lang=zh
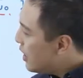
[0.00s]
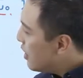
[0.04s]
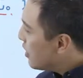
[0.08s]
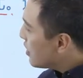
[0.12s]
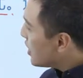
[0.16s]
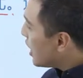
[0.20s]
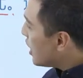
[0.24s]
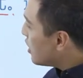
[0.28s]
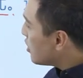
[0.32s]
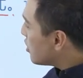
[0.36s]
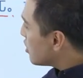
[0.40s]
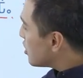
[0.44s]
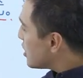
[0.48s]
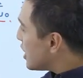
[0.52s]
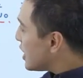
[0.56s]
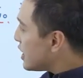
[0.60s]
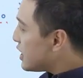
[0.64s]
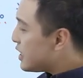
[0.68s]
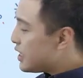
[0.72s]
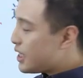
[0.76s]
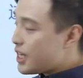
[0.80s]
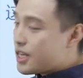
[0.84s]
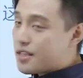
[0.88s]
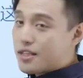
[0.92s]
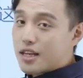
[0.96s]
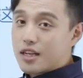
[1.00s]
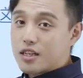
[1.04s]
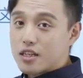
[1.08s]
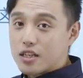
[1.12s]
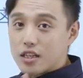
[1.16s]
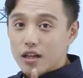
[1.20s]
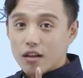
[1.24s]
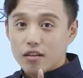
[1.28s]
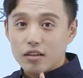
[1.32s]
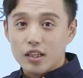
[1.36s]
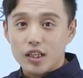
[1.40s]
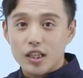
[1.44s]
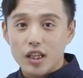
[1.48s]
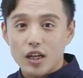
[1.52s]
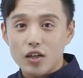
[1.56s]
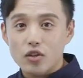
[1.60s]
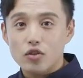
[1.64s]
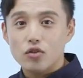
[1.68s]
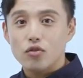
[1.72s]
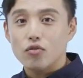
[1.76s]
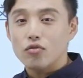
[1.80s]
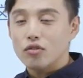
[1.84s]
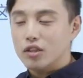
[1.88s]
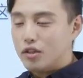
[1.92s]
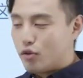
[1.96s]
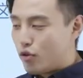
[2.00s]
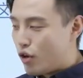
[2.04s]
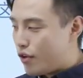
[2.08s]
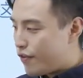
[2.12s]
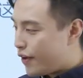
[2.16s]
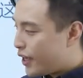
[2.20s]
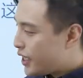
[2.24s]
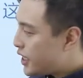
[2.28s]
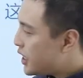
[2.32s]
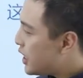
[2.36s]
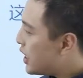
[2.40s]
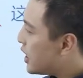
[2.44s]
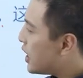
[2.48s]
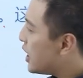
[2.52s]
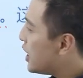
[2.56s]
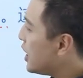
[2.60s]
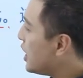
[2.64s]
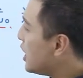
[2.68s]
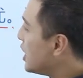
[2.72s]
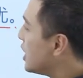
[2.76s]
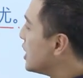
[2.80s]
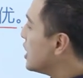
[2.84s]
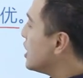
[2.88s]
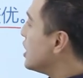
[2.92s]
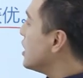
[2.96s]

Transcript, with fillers: 但是在现在这道题当中，你会发现，哎，